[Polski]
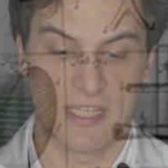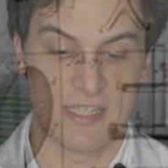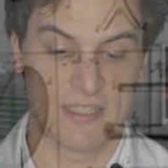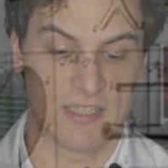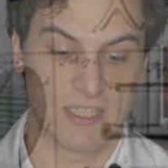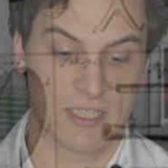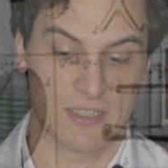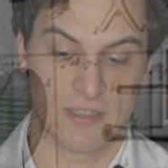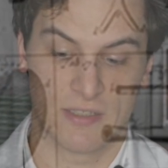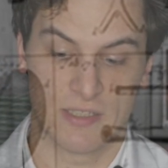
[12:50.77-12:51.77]
i z innych,
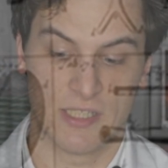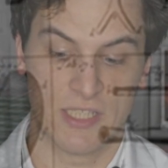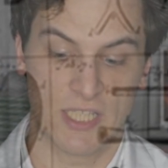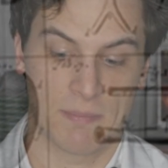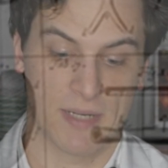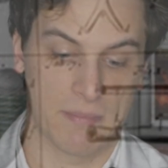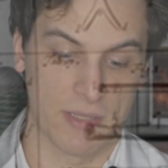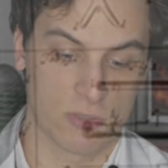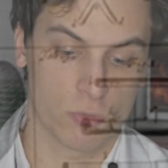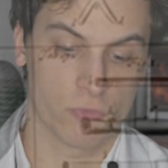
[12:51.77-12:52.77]
i innych
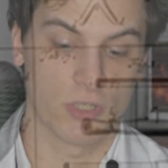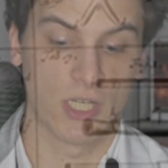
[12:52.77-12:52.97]
parametrów,